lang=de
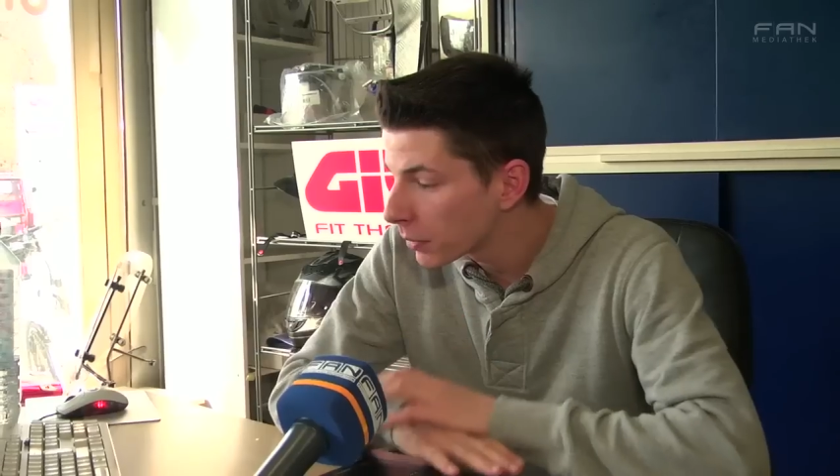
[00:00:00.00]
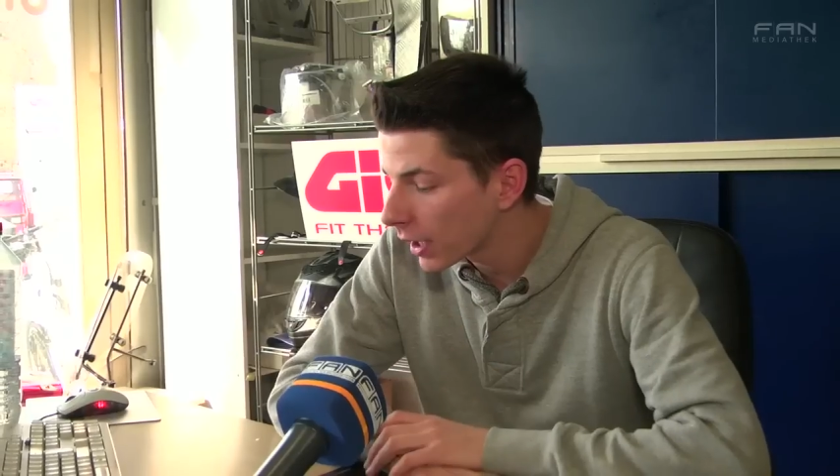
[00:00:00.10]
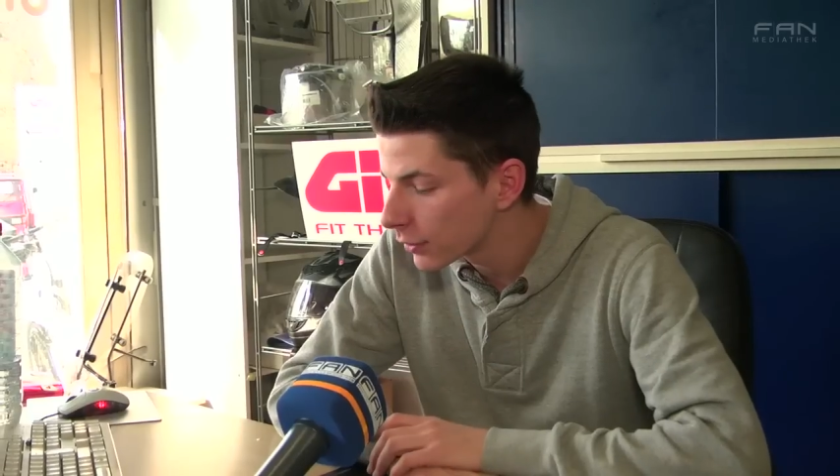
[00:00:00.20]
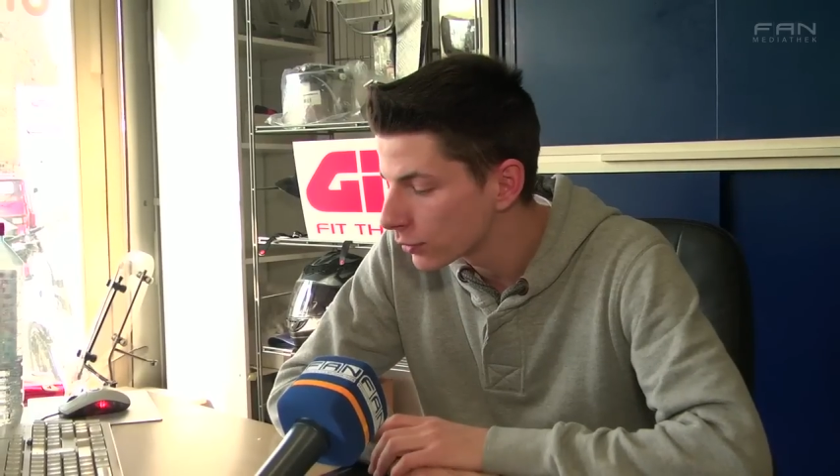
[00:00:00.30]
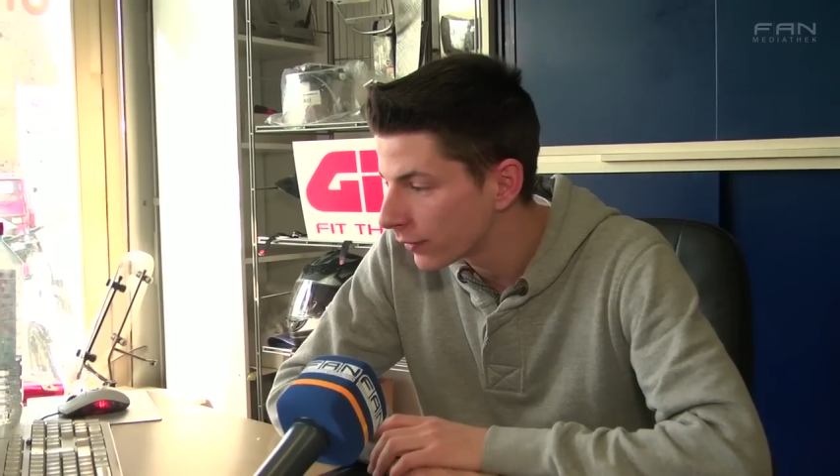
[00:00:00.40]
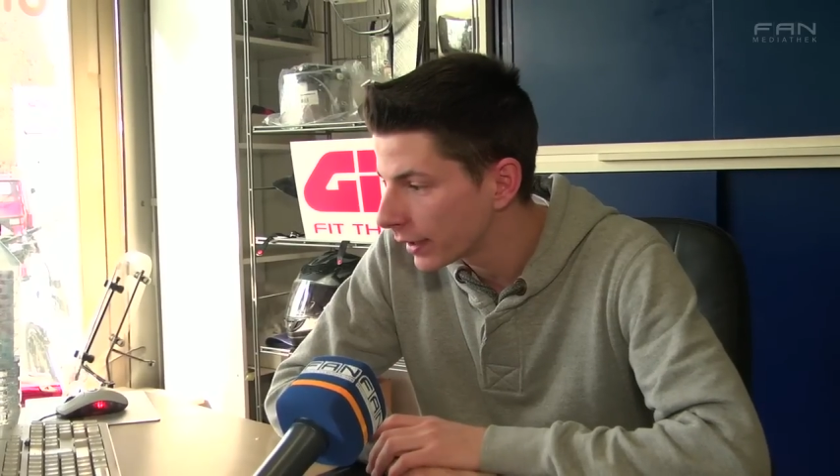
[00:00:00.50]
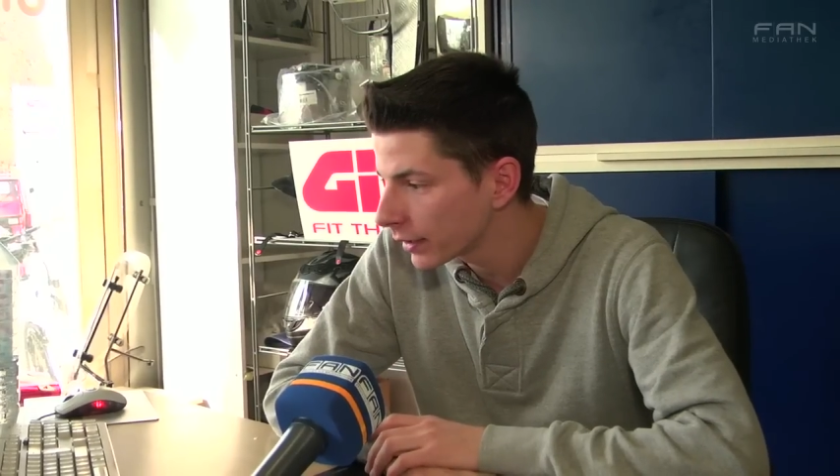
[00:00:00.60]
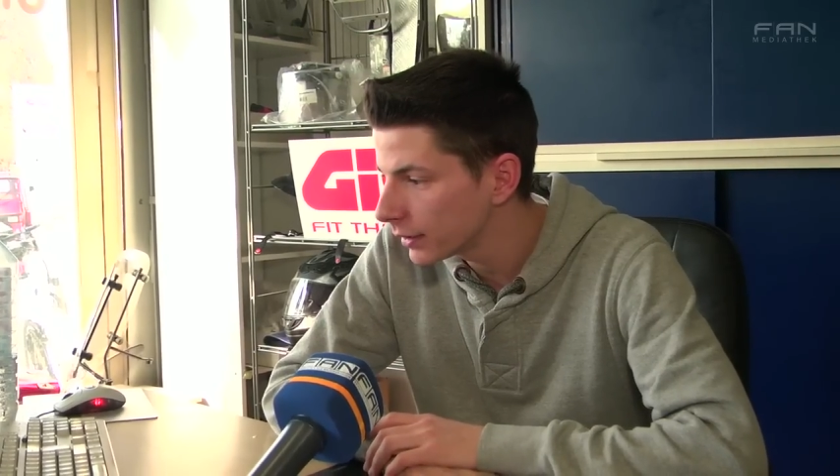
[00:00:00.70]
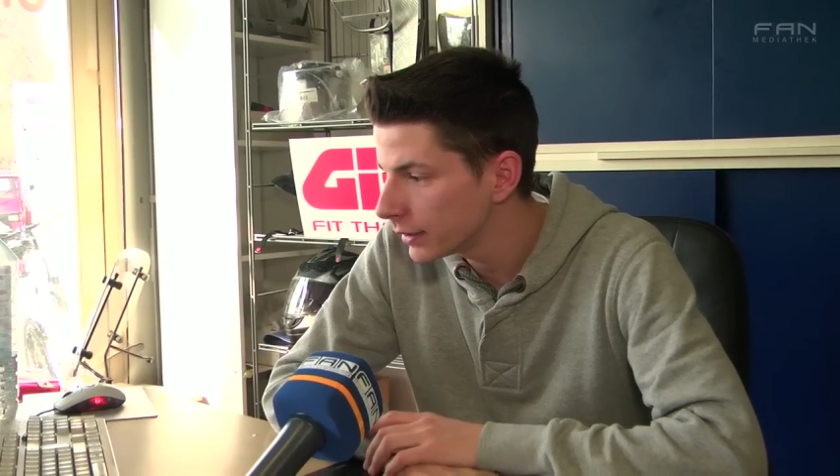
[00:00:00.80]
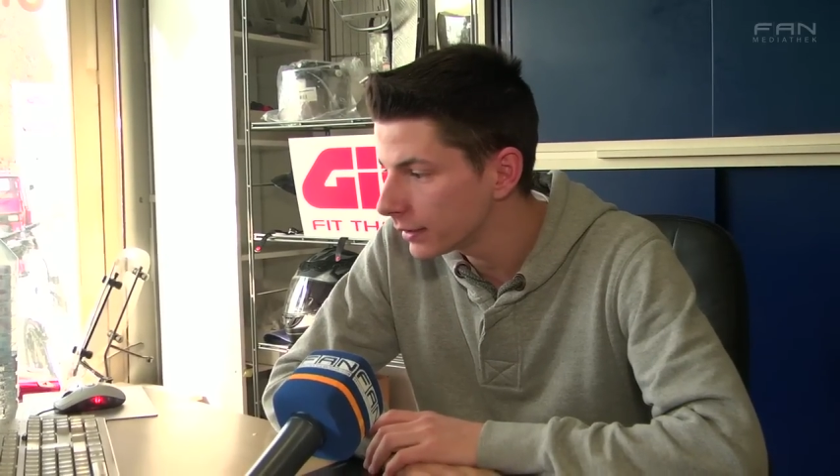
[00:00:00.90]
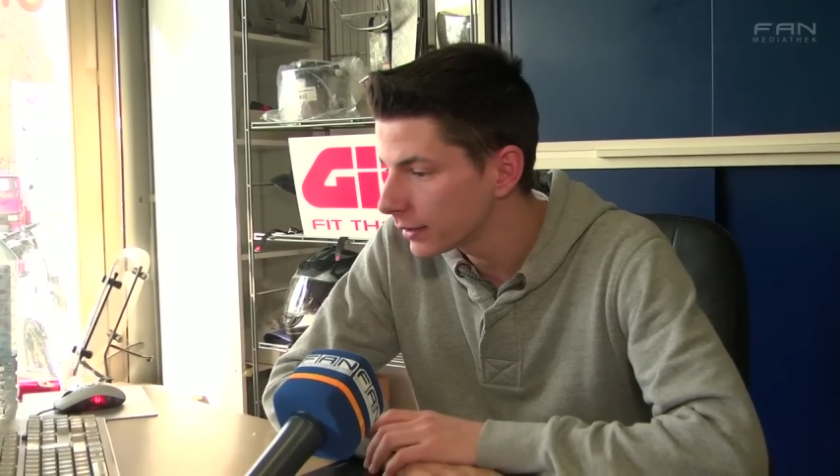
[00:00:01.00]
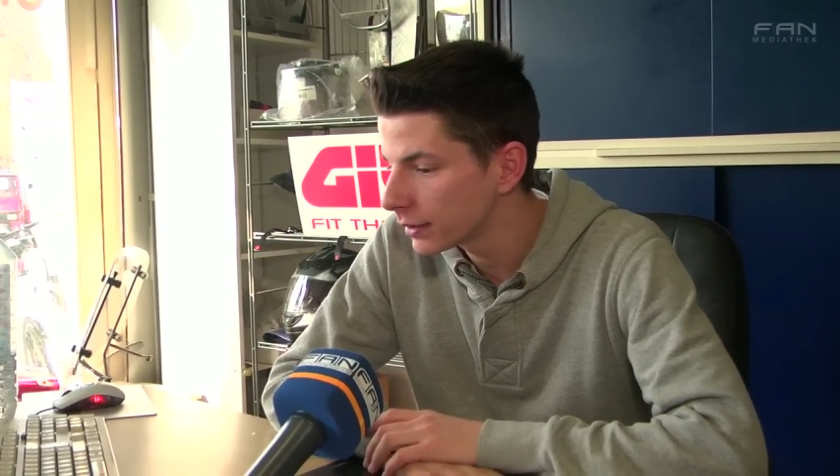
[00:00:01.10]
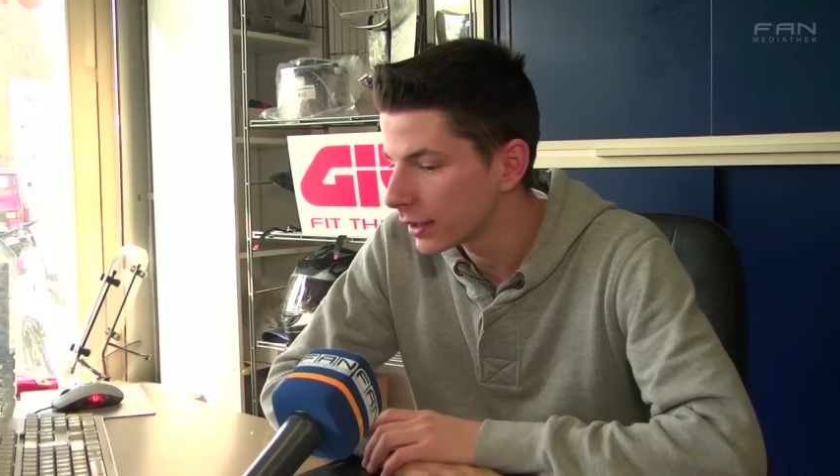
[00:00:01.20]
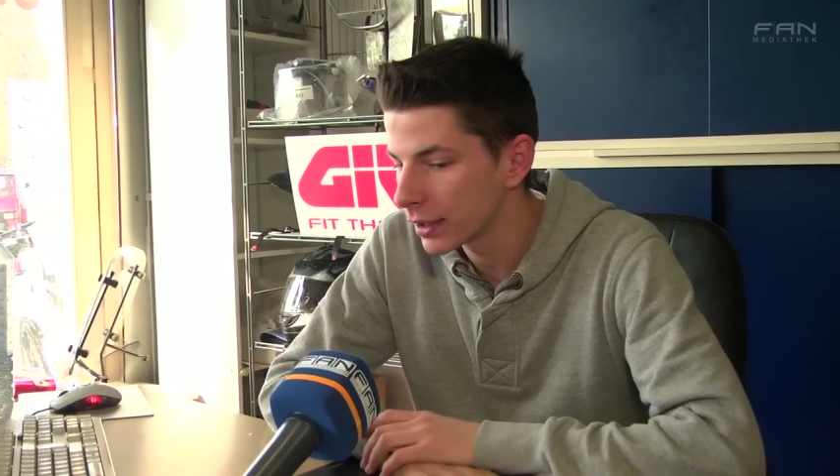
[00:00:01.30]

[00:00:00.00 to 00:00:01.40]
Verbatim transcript: bereit zu wäre, ist,